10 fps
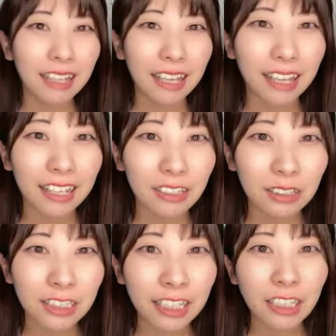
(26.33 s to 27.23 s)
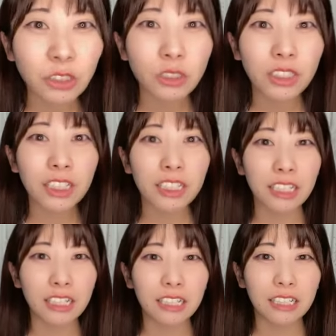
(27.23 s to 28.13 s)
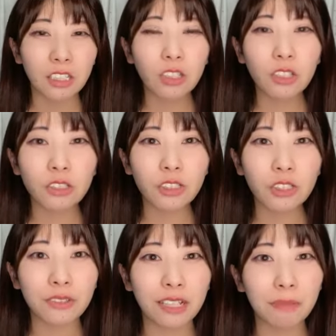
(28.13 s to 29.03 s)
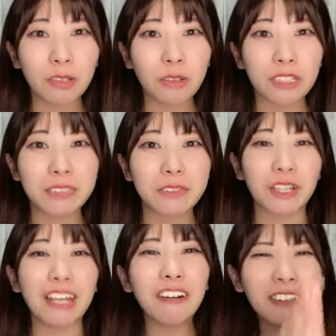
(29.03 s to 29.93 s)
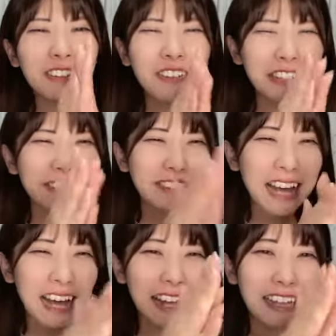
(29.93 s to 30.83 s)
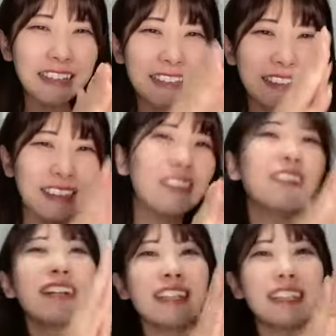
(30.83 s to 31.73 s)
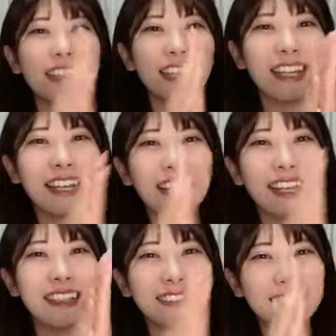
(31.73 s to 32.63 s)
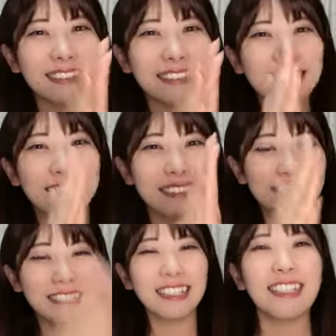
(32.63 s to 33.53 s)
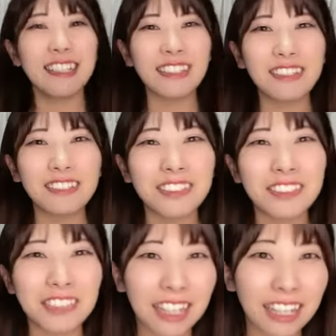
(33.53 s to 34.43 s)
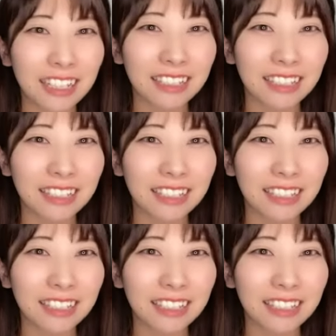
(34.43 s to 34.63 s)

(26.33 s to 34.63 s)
えっ、ー、と、最近調子いい。910は今のとこ大丈夫そうえほんとよかったよかった90な